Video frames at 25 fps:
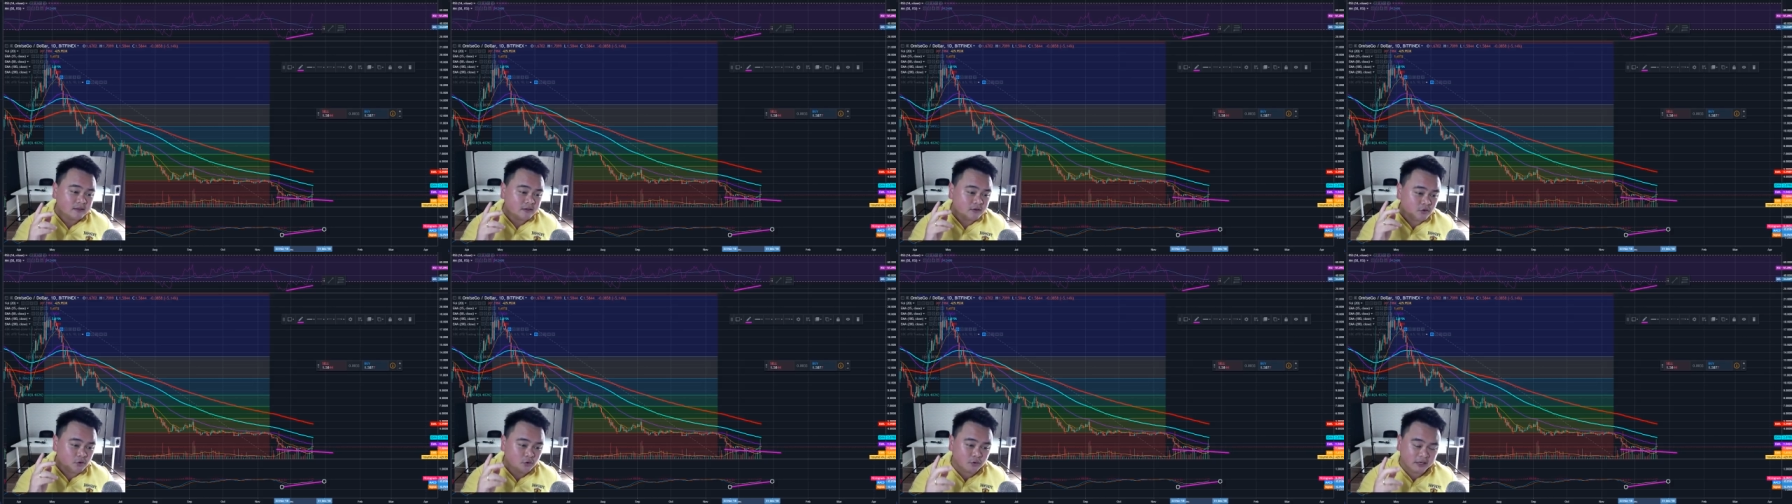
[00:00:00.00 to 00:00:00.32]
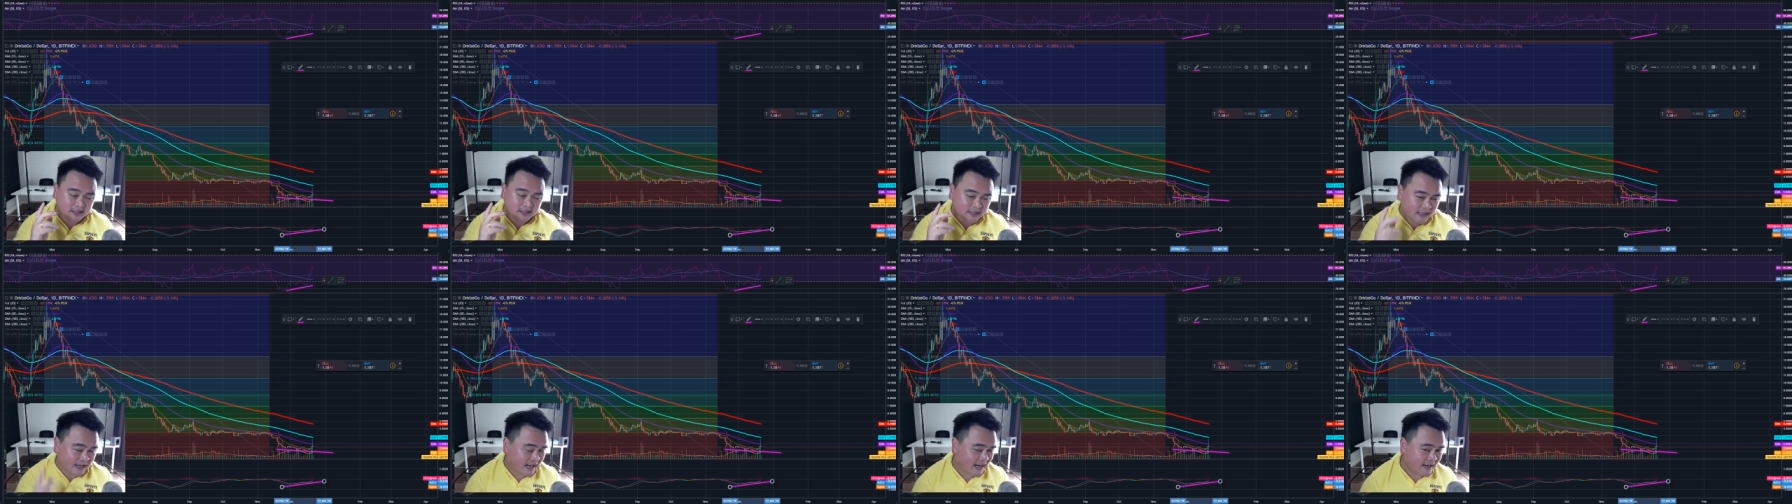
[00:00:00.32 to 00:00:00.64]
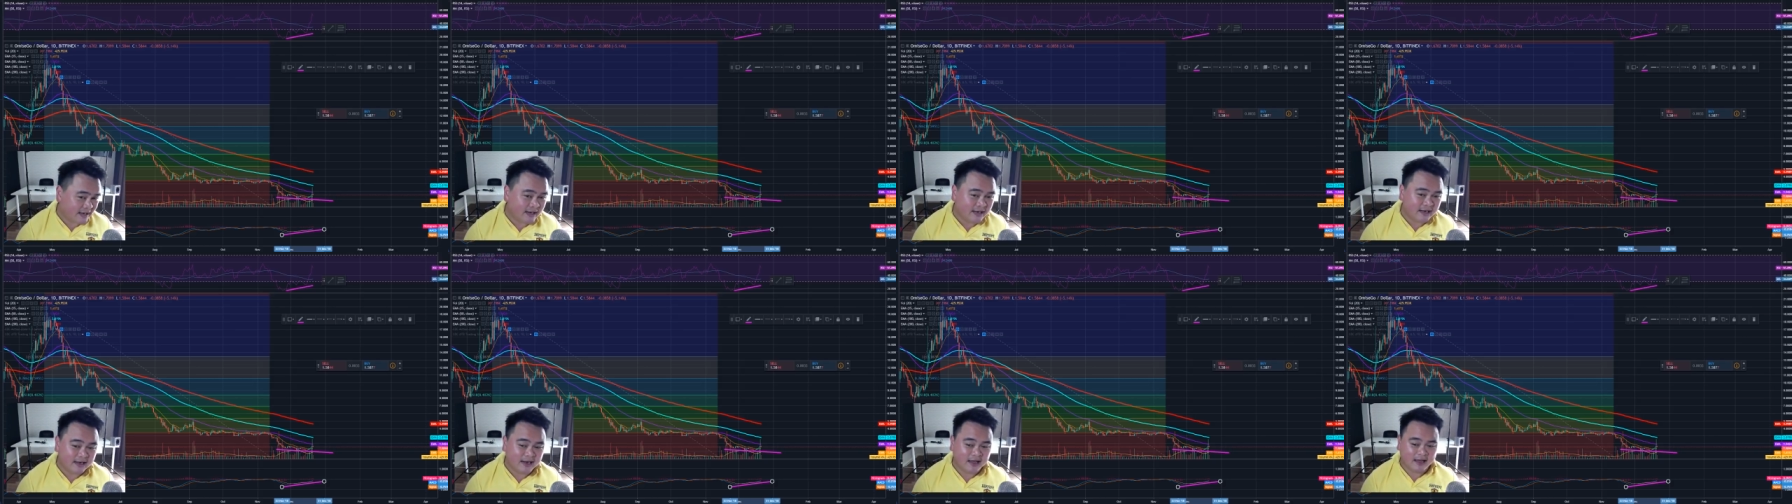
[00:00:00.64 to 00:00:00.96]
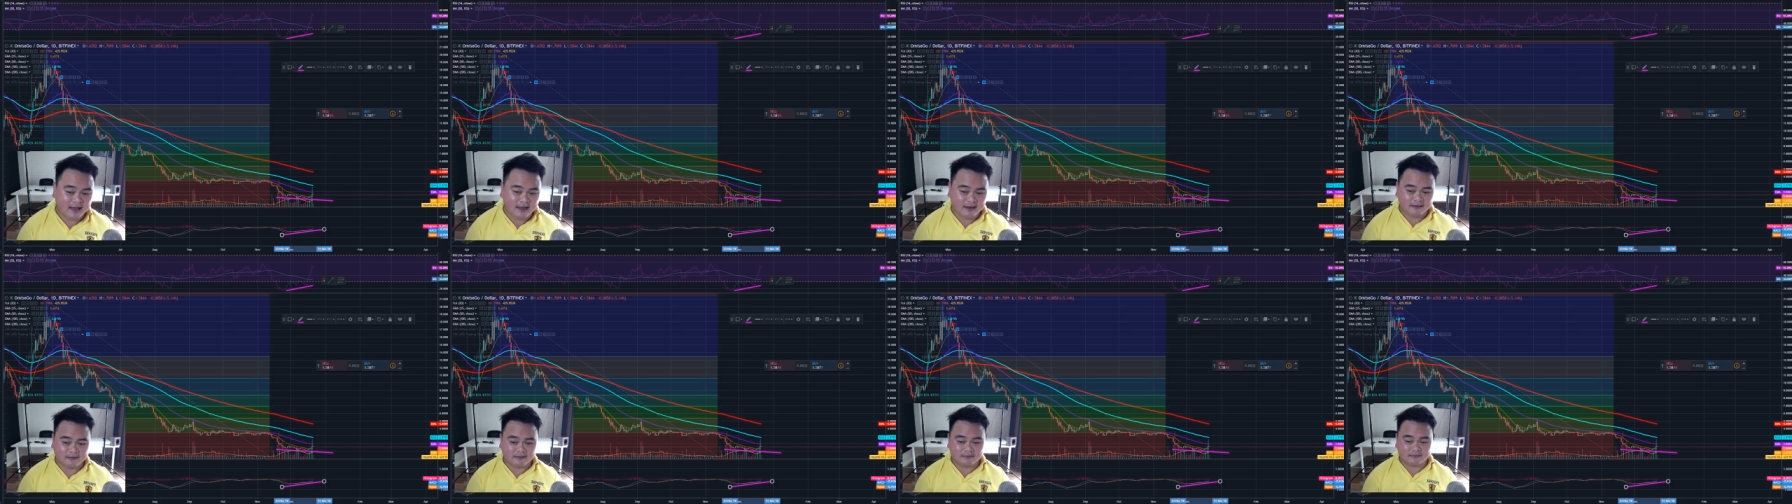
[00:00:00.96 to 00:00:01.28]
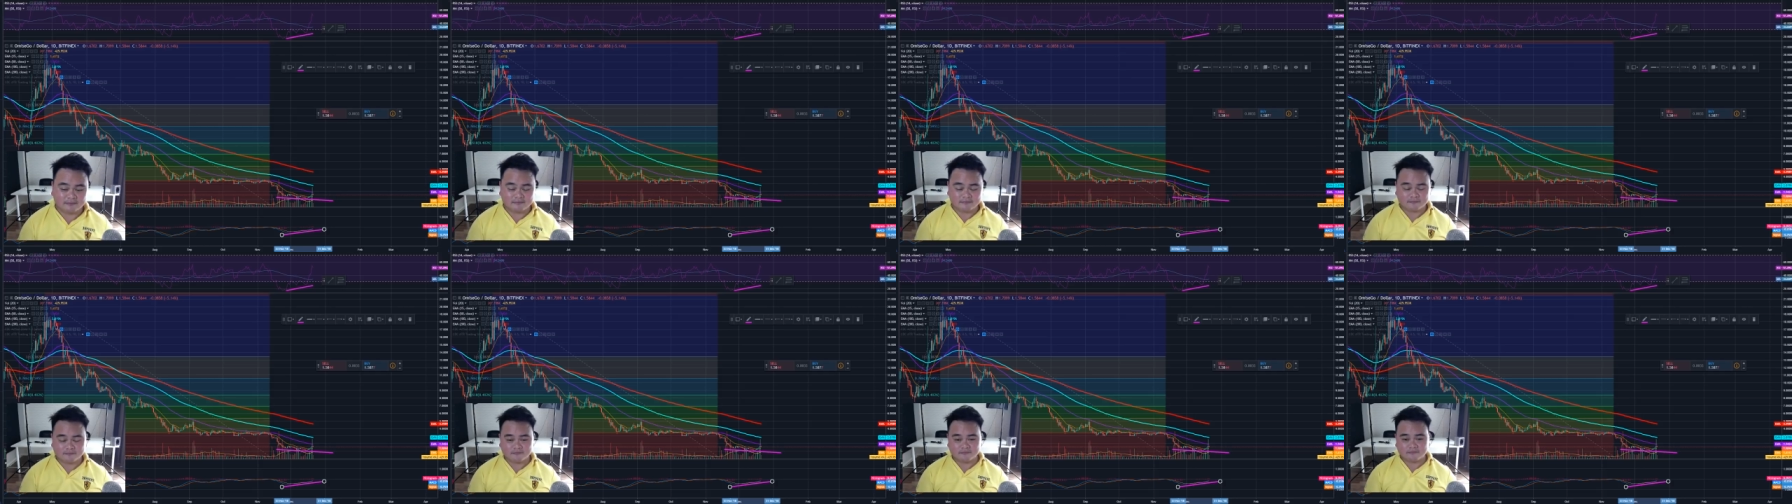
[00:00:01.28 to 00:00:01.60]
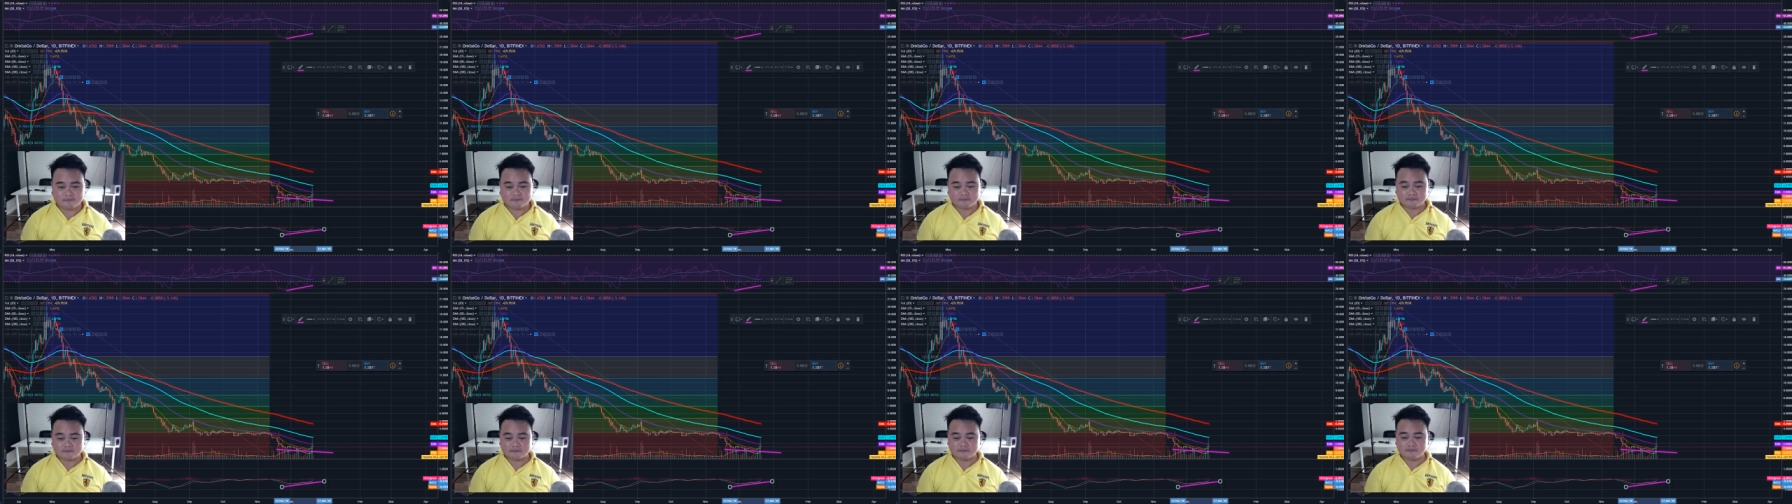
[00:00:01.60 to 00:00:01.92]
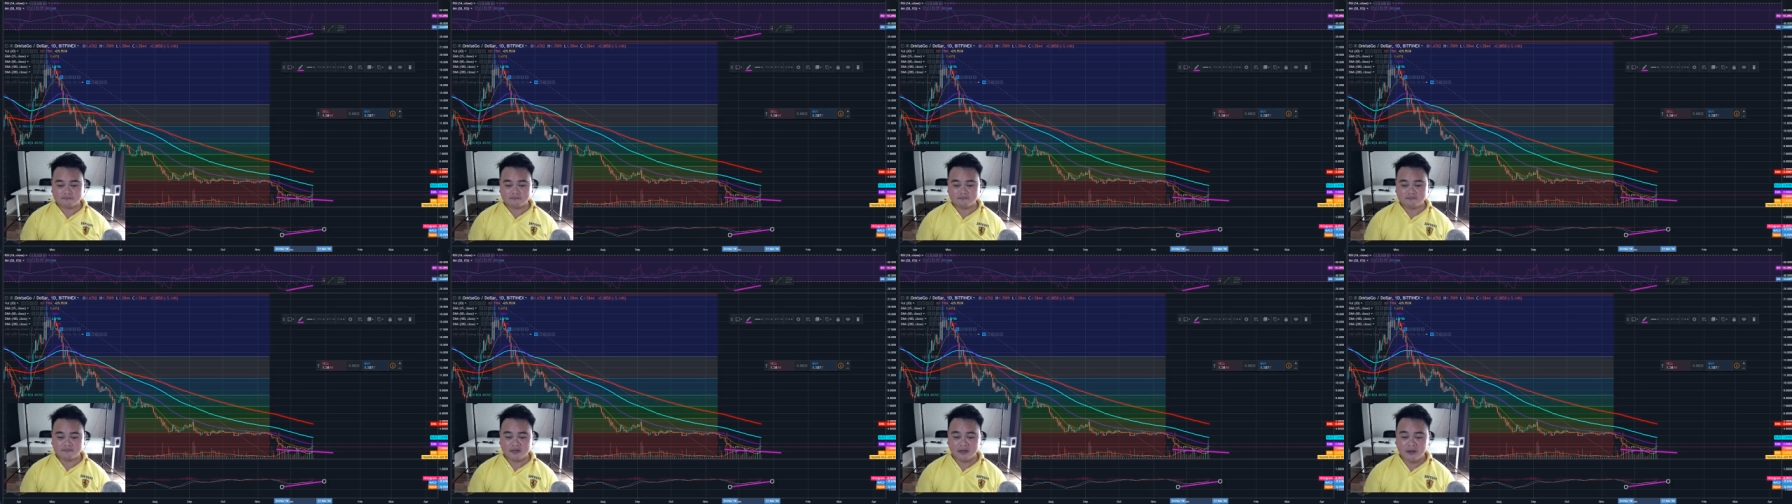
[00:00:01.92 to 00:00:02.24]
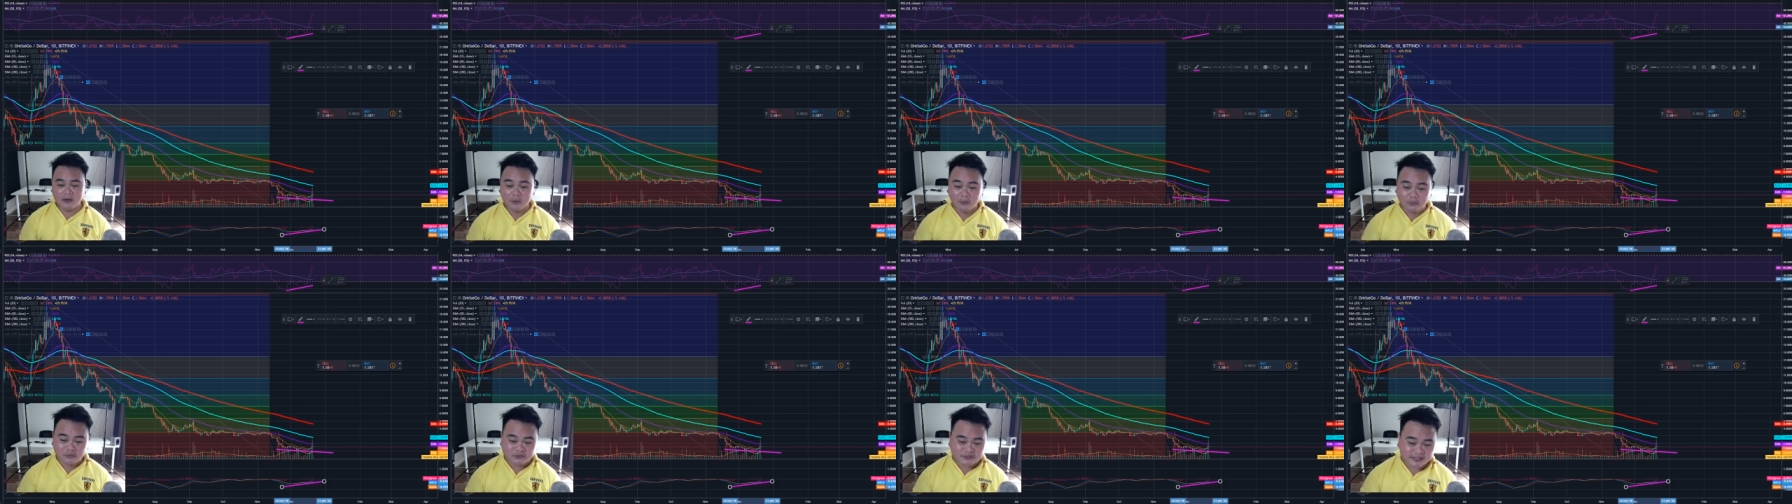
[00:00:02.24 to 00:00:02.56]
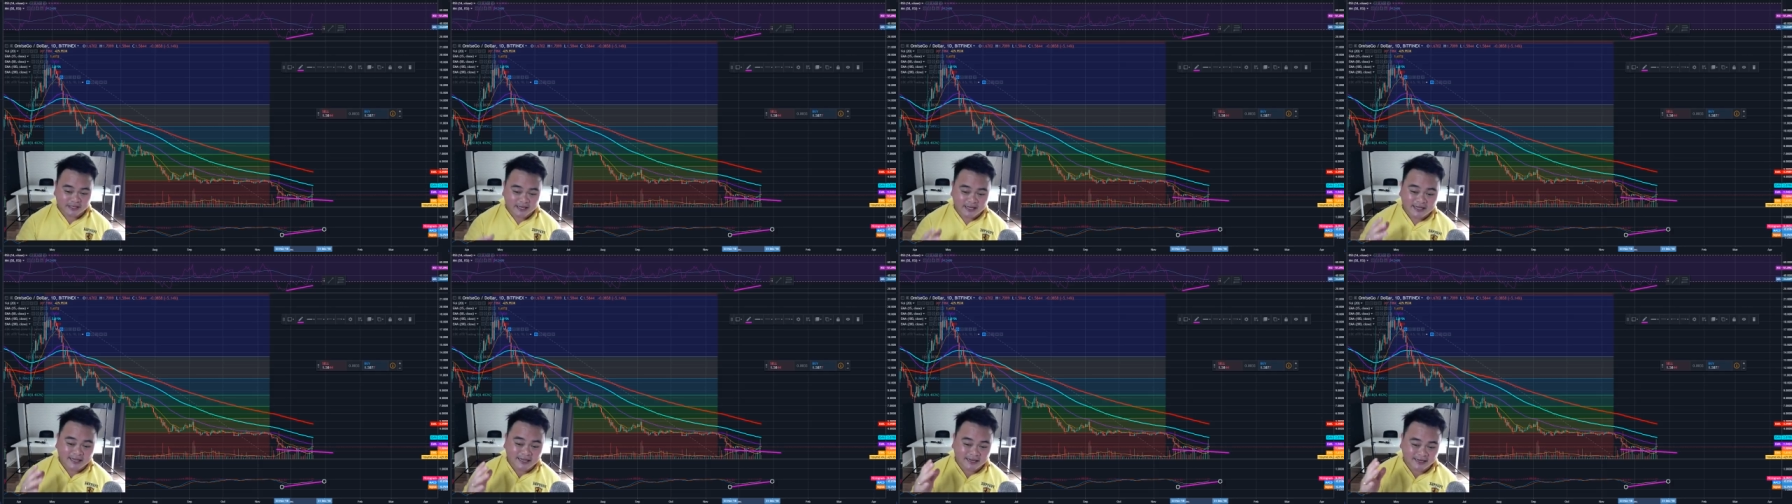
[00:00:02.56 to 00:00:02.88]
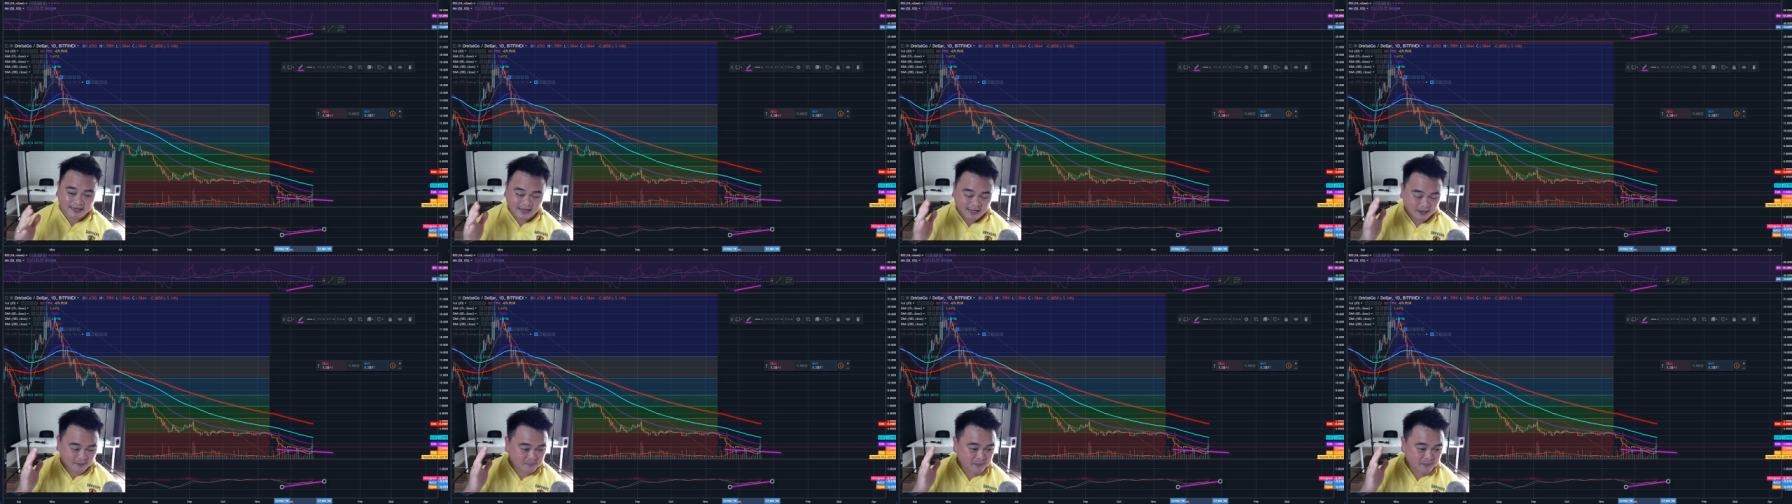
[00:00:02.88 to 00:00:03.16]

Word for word: อยู่ในตลาดนานๆแล้วคุณจะได้เห็นอะไร